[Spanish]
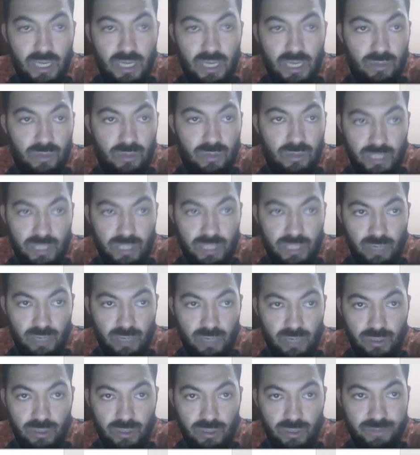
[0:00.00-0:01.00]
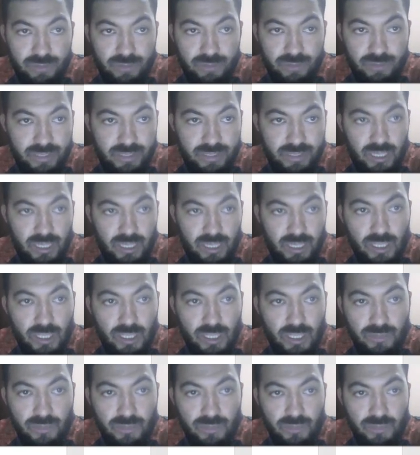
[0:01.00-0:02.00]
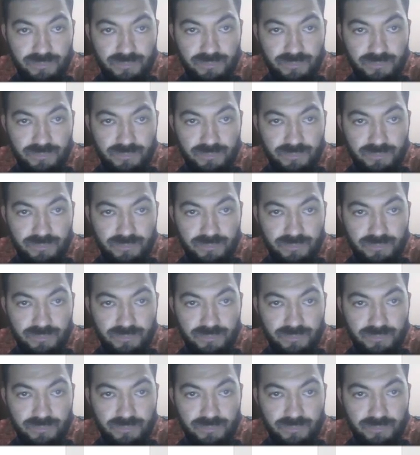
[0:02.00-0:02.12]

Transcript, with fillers: nuestra ecuación diferencial listo